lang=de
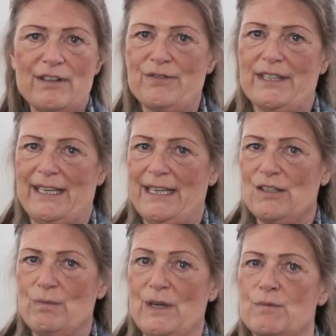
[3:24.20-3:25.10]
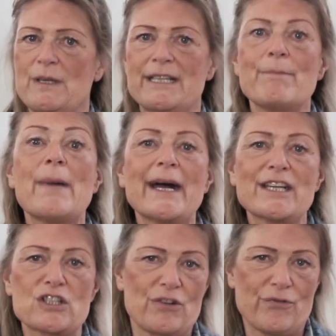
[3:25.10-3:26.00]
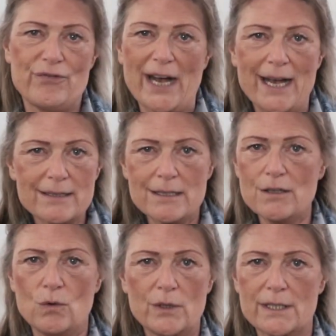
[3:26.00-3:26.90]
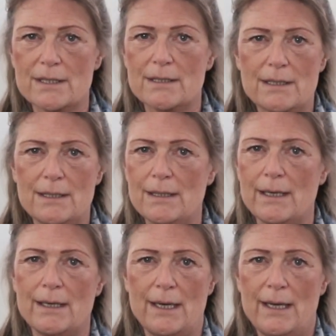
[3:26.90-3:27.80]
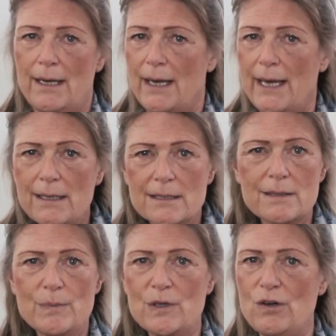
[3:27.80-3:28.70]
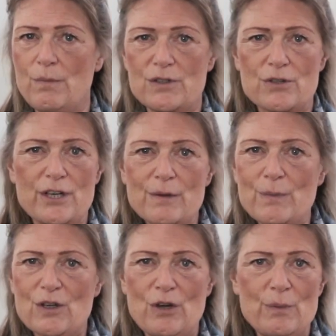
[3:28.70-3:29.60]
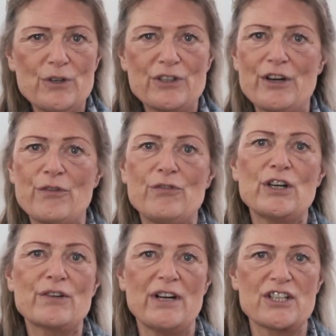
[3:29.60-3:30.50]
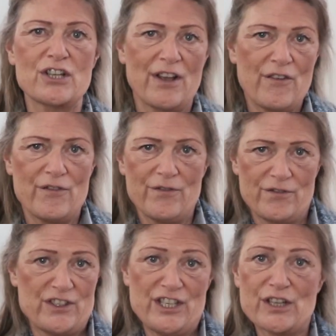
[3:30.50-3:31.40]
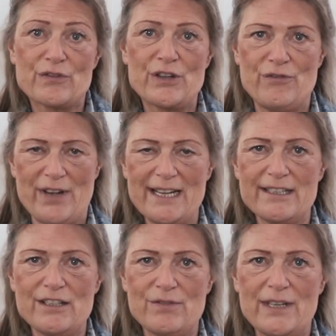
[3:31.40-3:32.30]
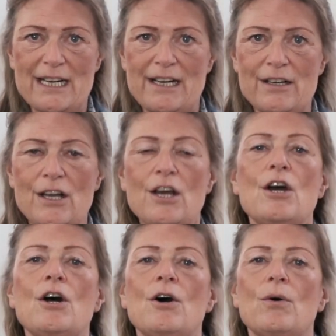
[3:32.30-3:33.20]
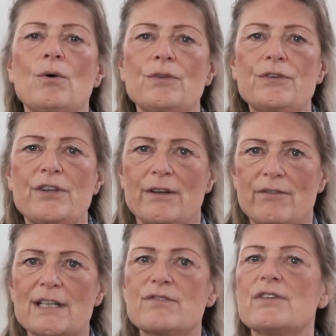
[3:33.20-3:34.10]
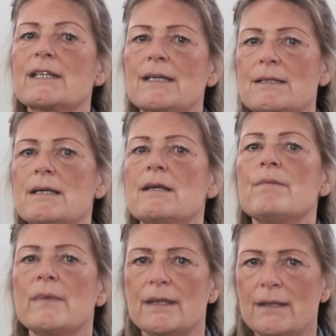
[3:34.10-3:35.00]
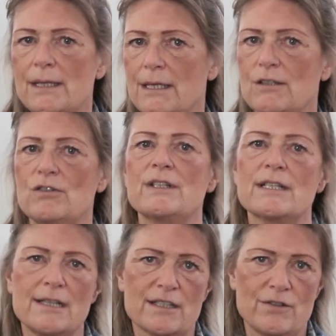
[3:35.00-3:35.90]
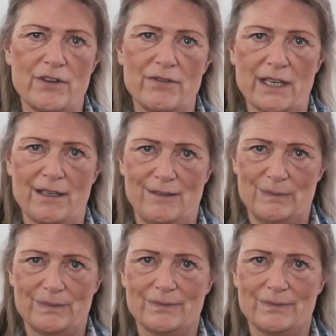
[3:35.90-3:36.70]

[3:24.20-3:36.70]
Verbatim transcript: Was verträgt zum Beispiel die magische Phase, ohne dass die Kinder Ängste bekommen, Sorgen bekommen oder eine völlig falsche Sicht auf die Welt entwickeln? Und was verträgt sie eben nicht? Und das lassen wir weg.